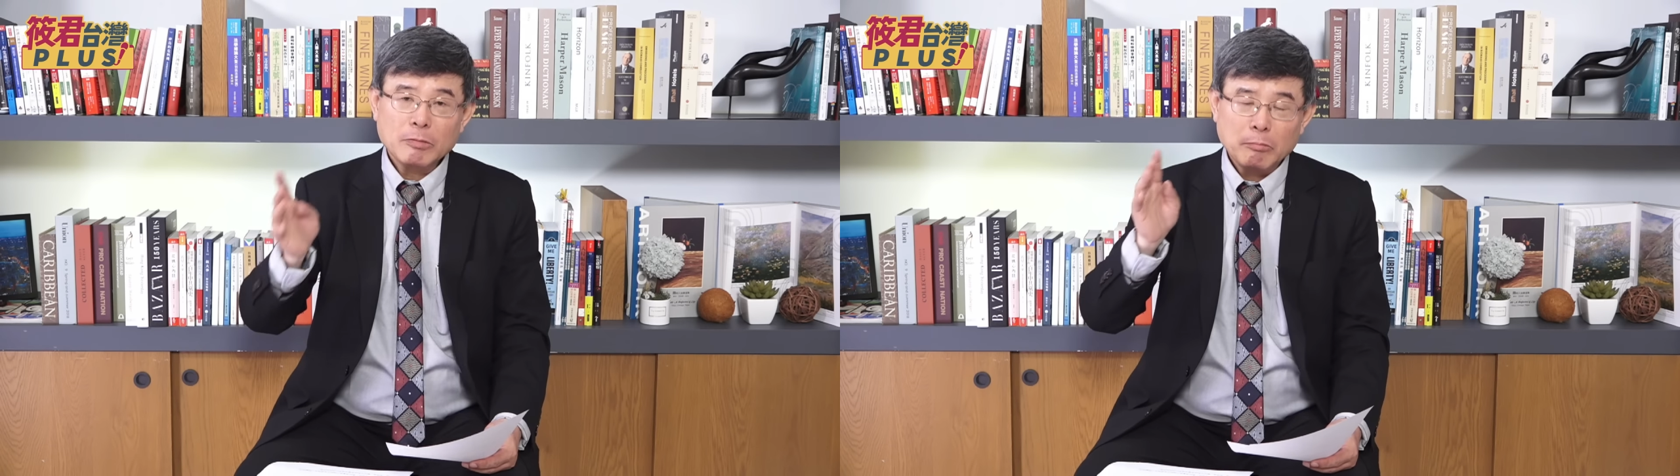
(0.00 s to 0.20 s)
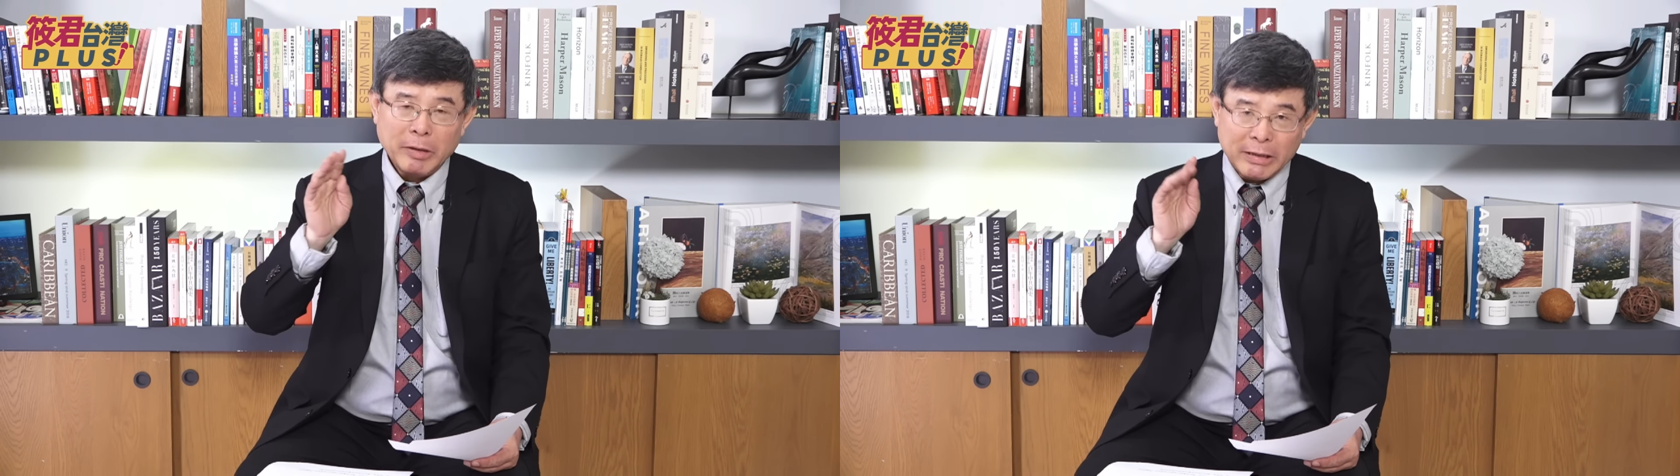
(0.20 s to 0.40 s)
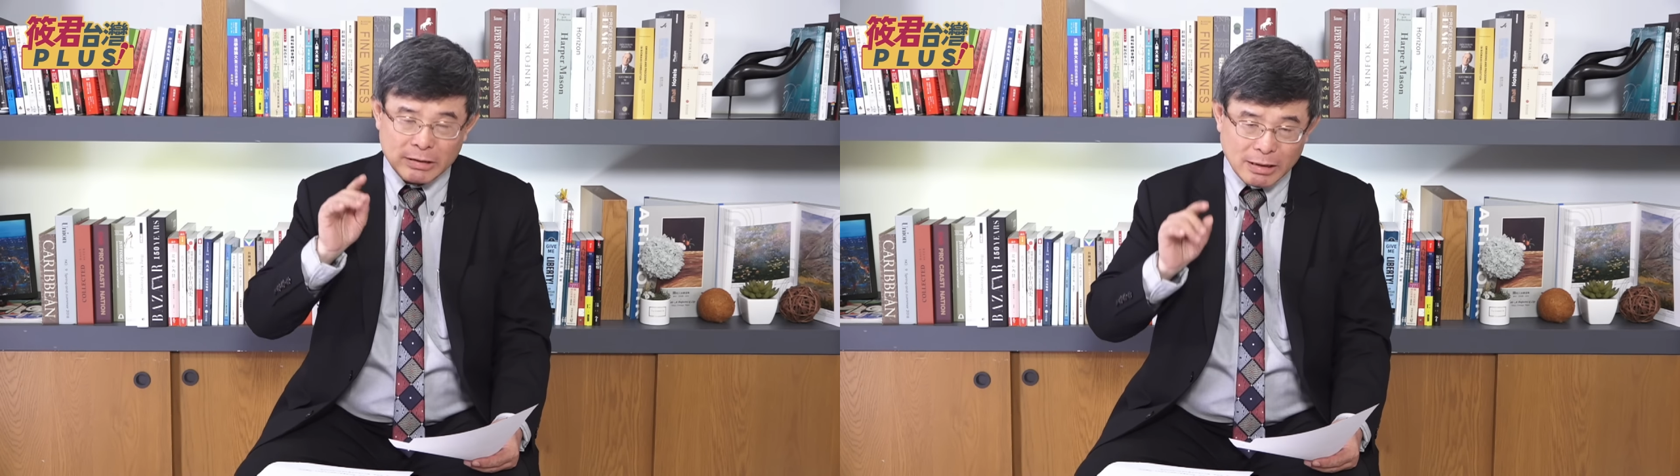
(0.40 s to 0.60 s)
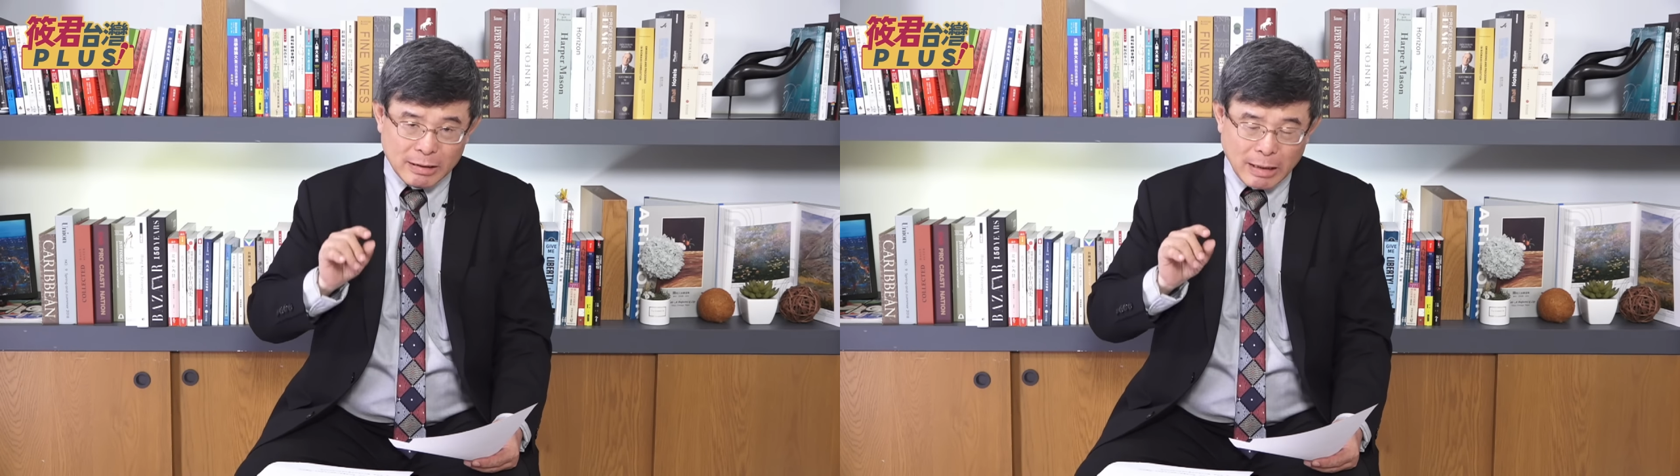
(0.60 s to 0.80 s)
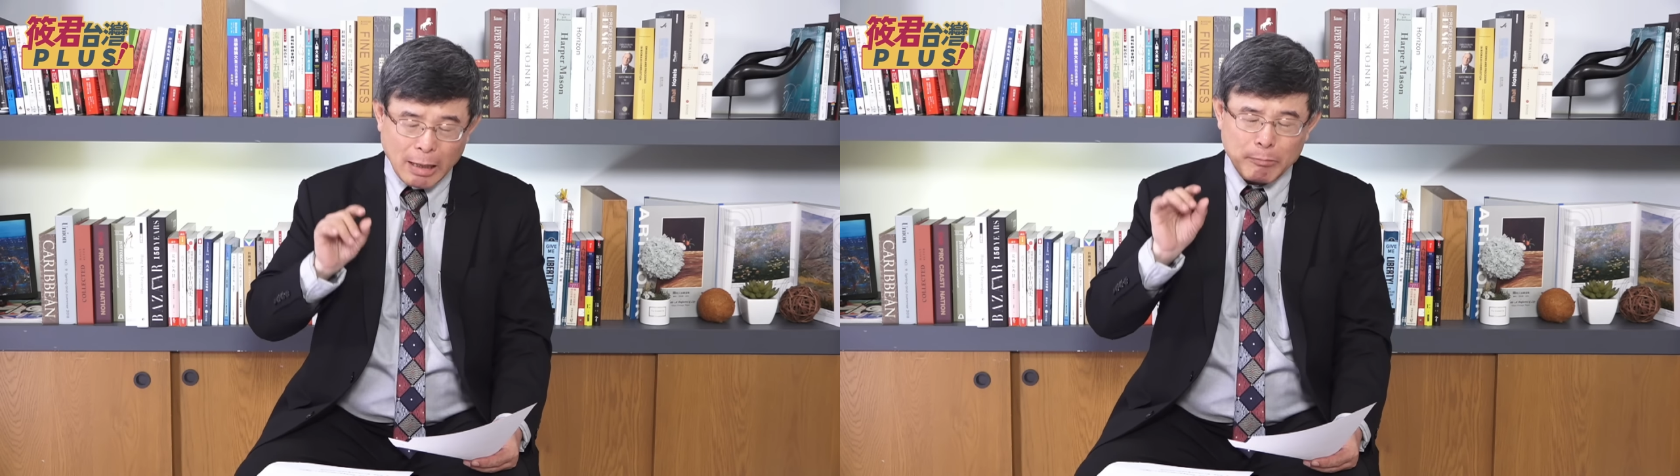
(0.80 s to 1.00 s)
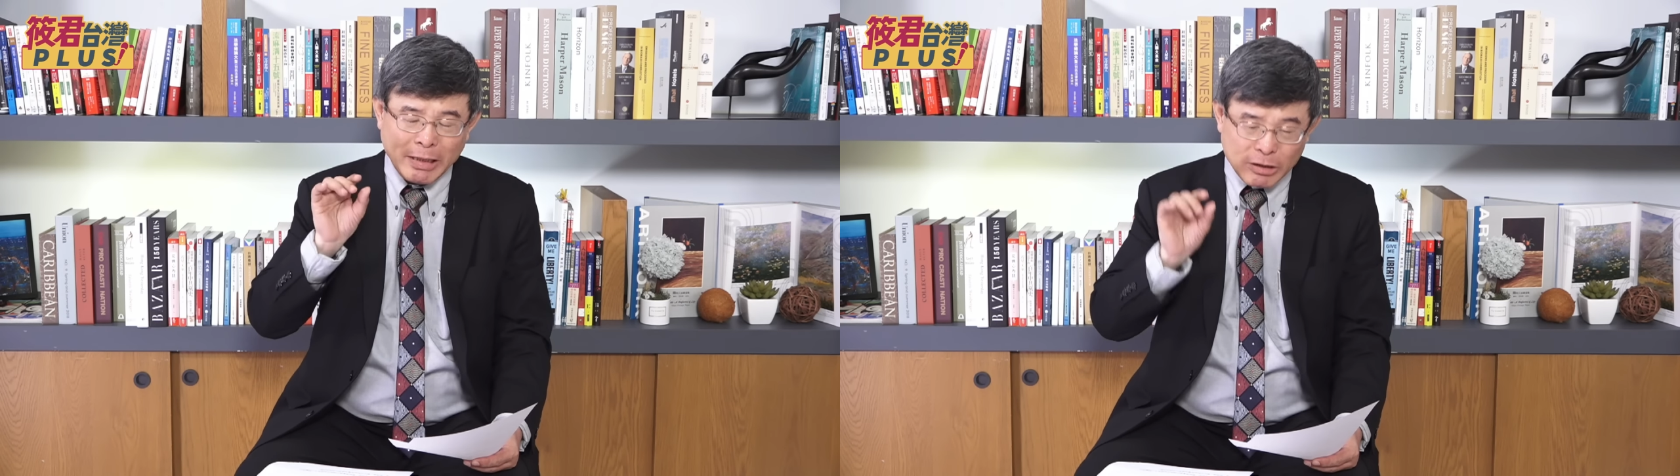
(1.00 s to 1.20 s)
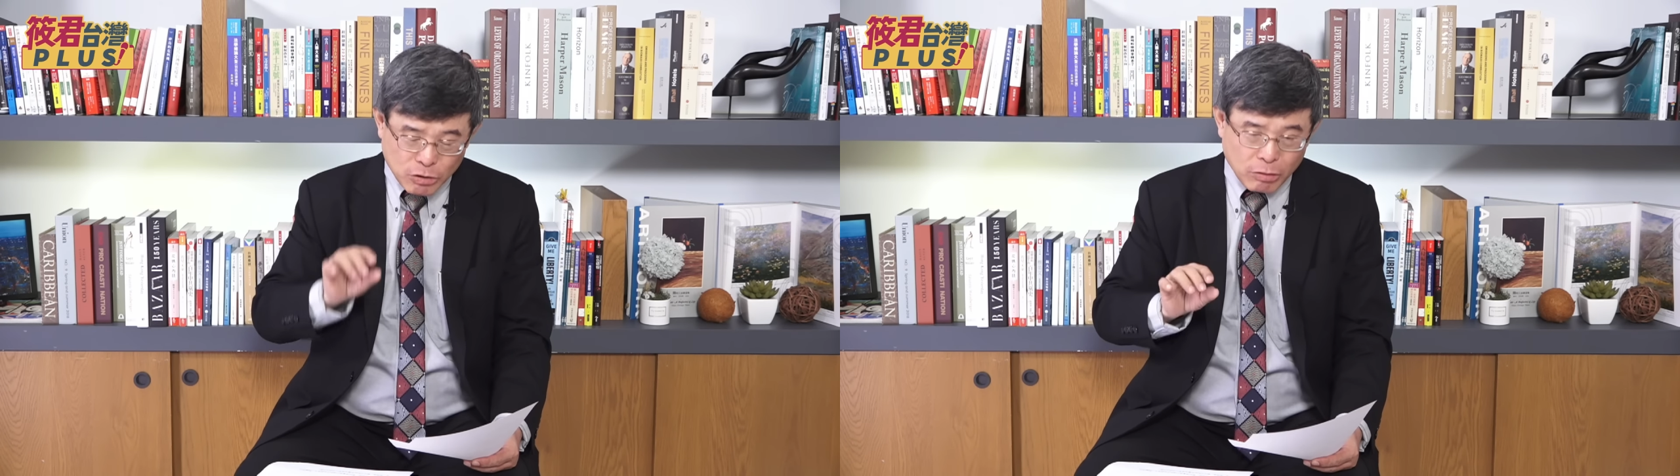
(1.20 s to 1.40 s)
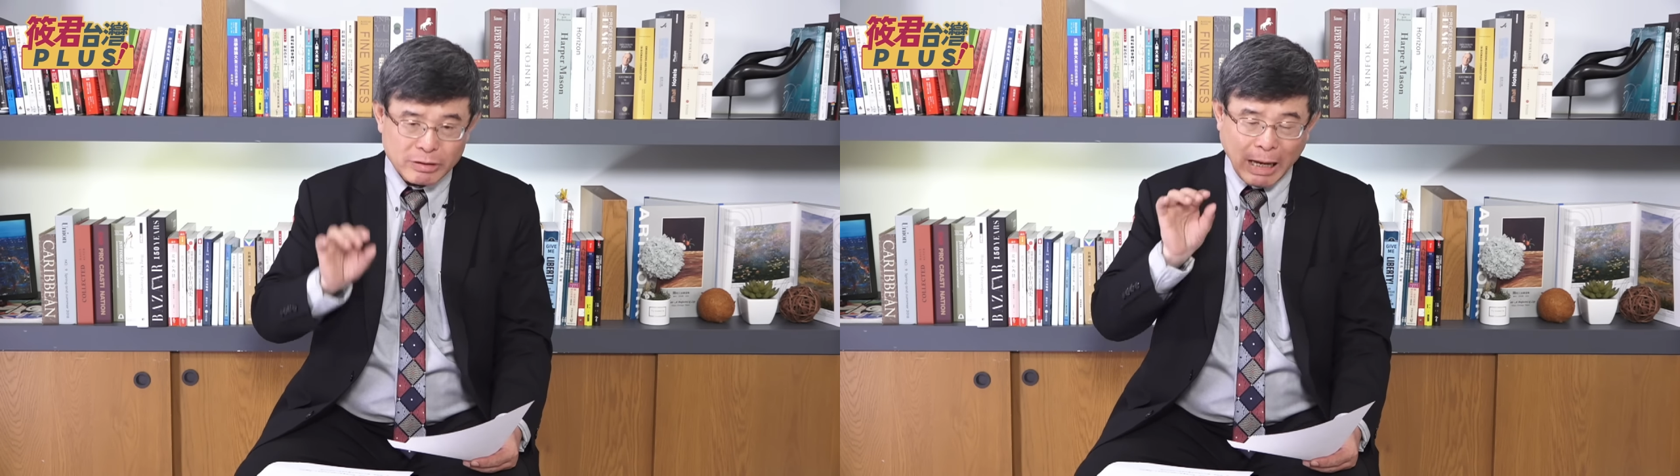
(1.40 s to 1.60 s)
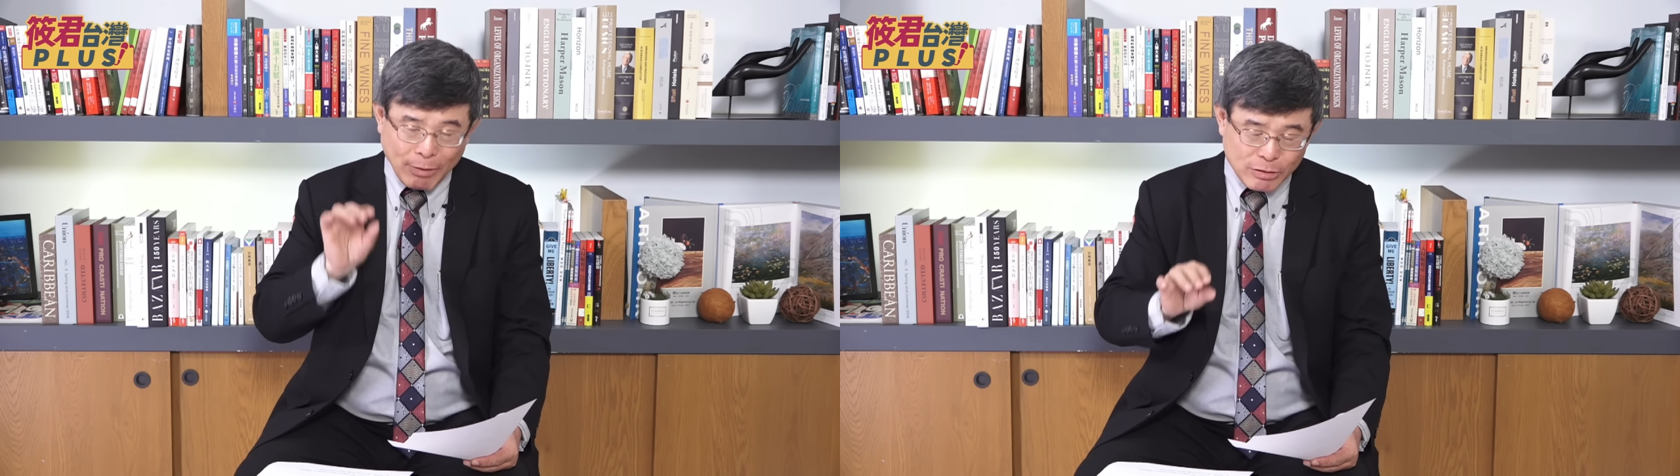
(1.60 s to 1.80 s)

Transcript: 民进呃民众台